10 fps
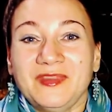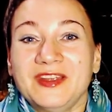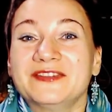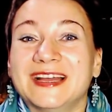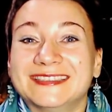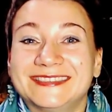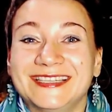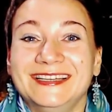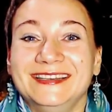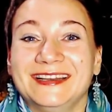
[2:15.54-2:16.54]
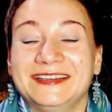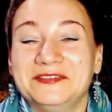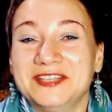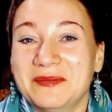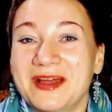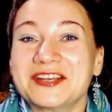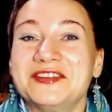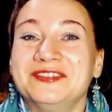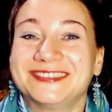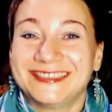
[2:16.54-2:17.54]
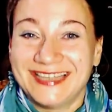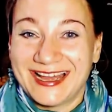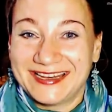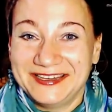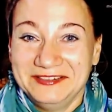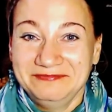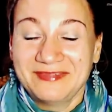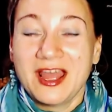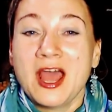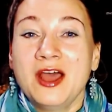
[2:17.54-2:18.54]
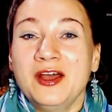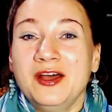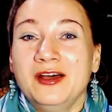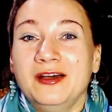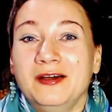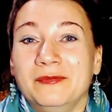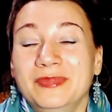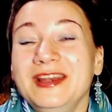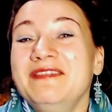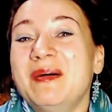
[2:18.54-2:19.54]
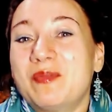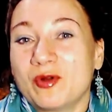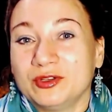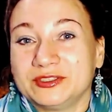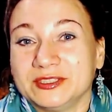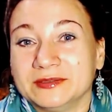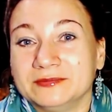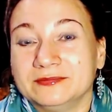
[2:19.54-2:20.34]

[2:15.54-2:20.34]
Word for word: В конце этого домашнего задания были вопросы.